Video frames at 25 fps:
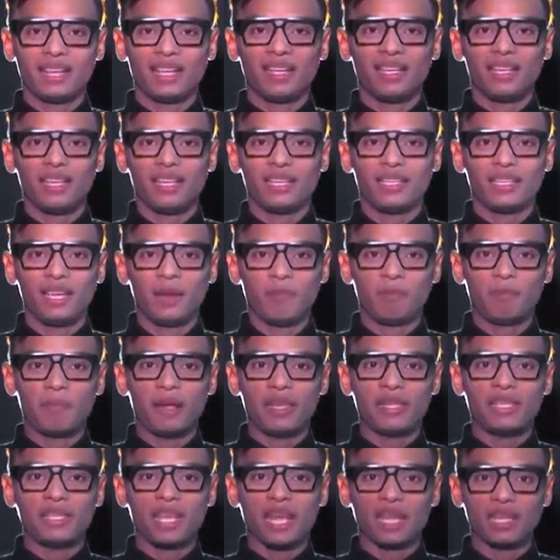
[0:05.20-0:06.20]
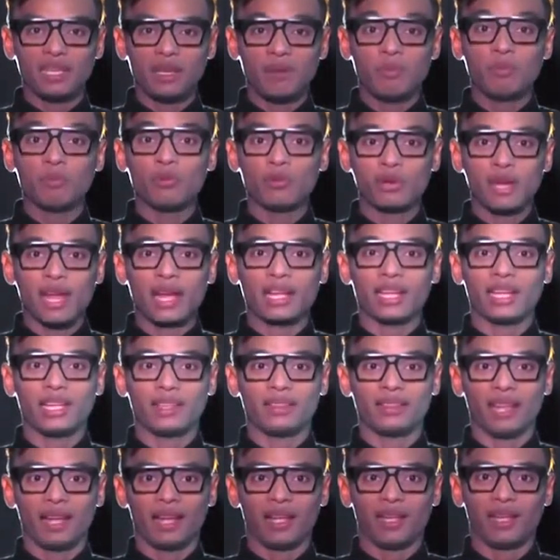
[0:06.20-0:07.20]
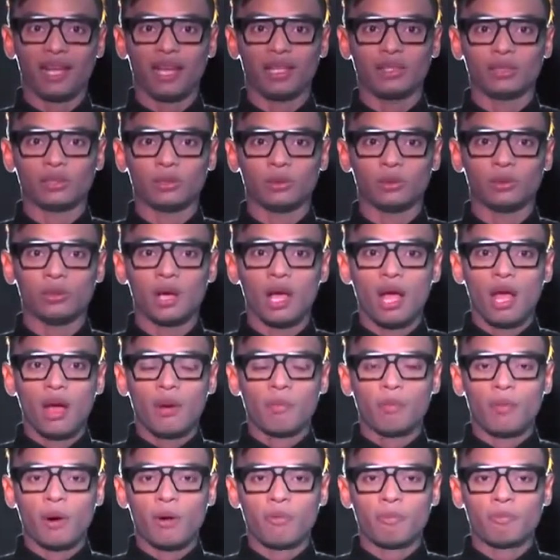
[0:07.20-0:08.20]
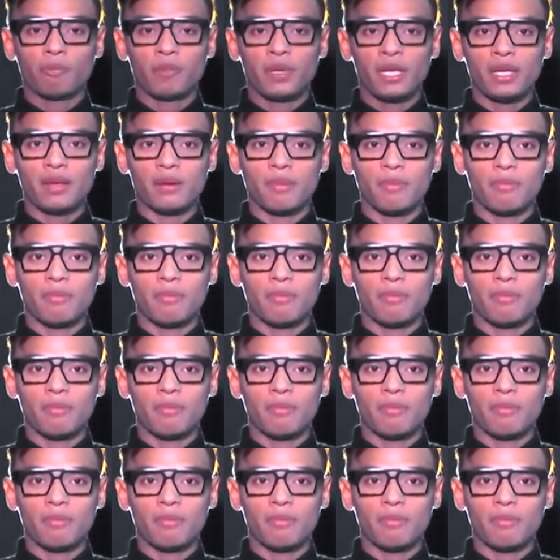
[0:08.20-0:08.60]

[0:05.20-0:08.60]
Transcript: kali ini penyanyi muda kita yaitu Poppy